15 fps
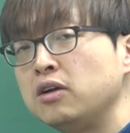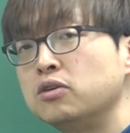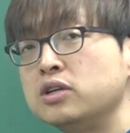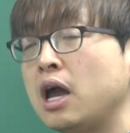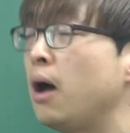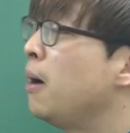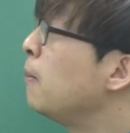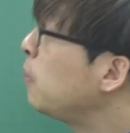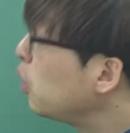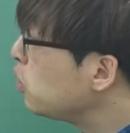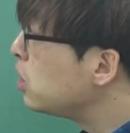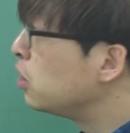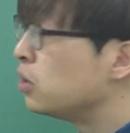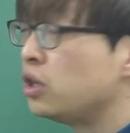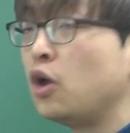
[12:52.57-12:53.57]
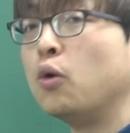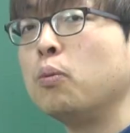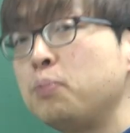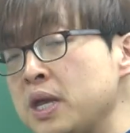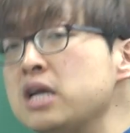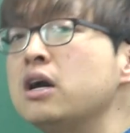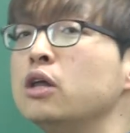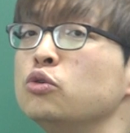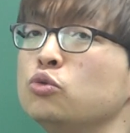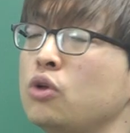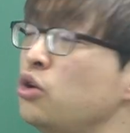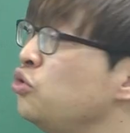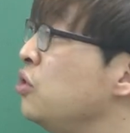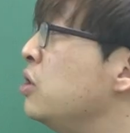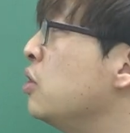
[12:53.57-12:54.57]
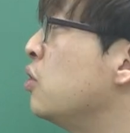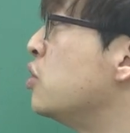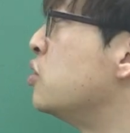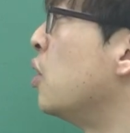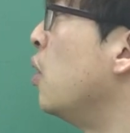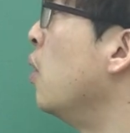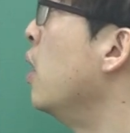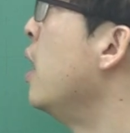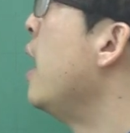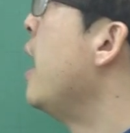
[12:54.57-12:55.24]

된 거냐? 바로 이런 내용 빈칸으로 낼 수 있는 거죠.